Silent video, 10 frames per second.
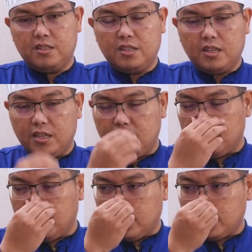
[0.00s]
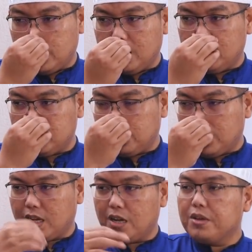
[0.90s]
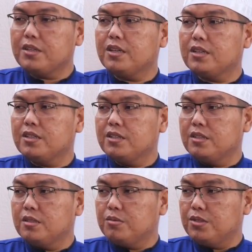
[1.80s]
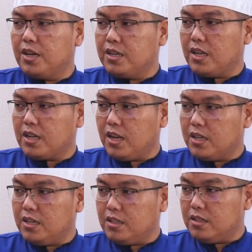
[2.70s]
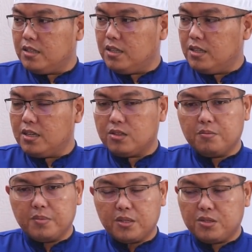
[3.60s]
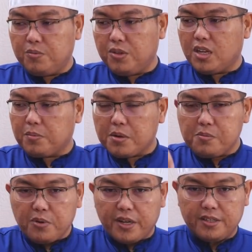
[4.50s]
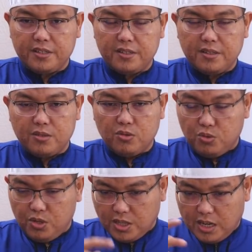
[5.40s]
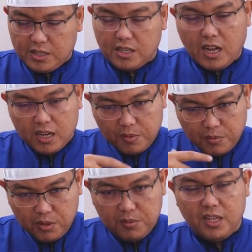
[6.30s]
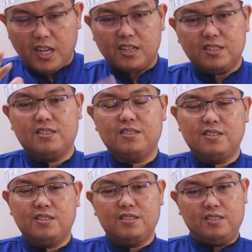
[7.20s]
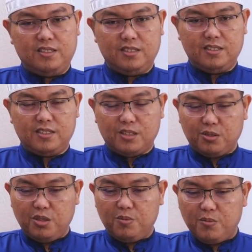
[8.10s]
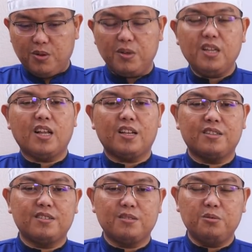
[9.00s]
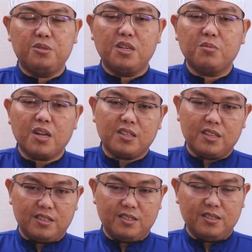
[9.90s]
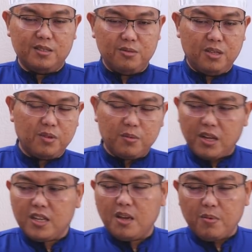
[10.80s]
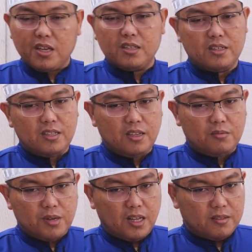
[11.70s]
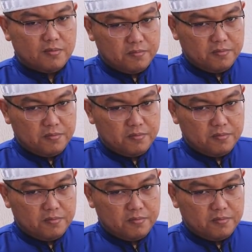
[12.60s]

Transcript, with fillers: Ada ada ada seorang kawan ya, punya anak laki-laki tiga atau empat. Terus dia punya anak perempuan. Dia sangat sayang anak perempuan itu meninggal. Salah satunya perempuan meninggal. Ujian berat ya. Ujian berat bagi dia, bagi istrinya berat.